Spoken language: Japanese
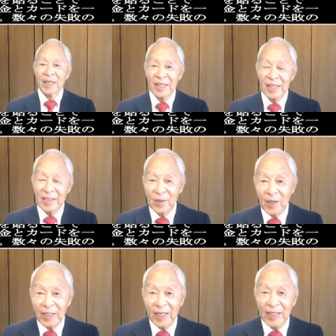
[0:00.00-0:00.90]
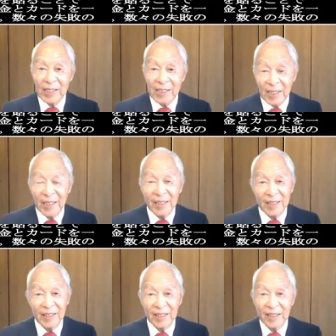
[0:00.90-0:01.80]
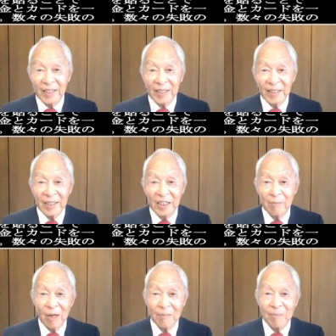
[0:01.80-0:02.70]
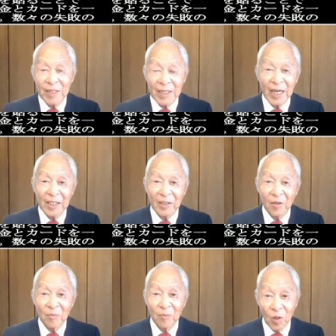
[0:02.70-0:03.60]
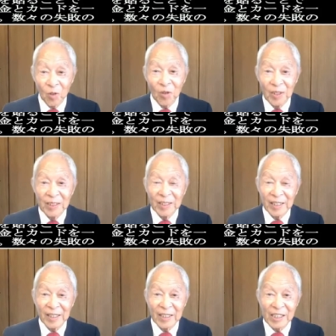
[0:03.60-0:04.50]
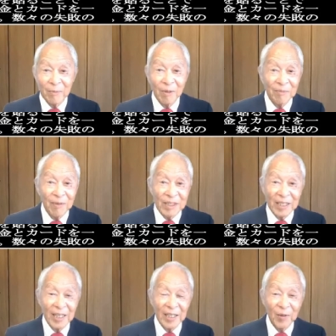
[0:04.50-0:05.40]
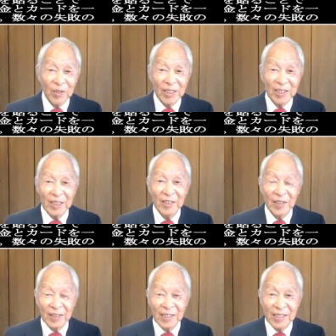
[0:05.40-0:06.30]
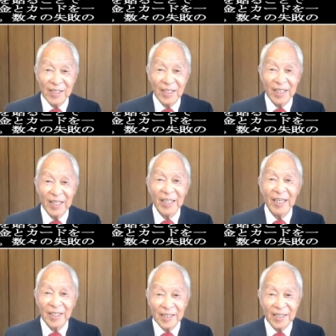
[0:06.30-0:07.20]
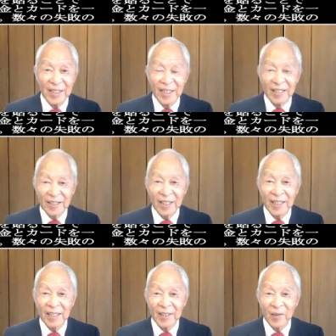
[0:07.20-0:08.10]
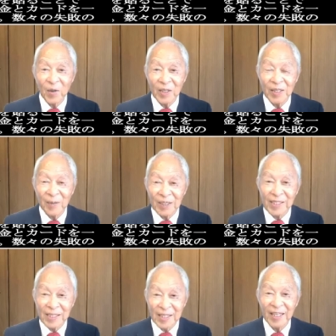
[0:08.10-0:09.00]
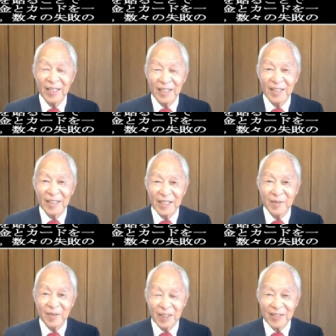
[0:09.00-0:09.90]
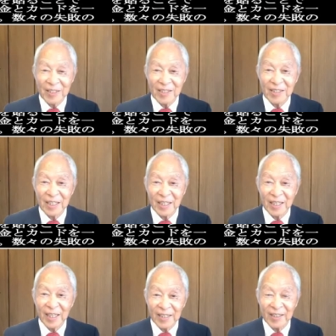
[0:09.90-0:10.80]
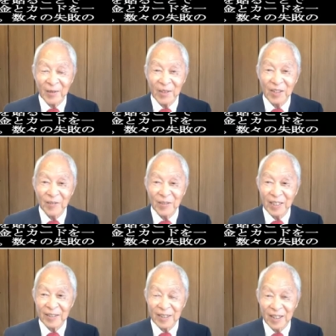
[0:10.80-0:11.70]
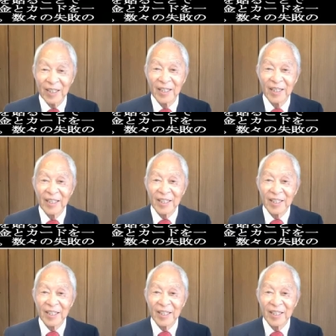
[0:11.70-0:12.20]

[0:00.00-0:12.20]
えそれからですね、え2番目以外のもの、え一番間違いが起きやすいのがですね携帯です。でこれはですね、え何も私だけがひどいんではなくて、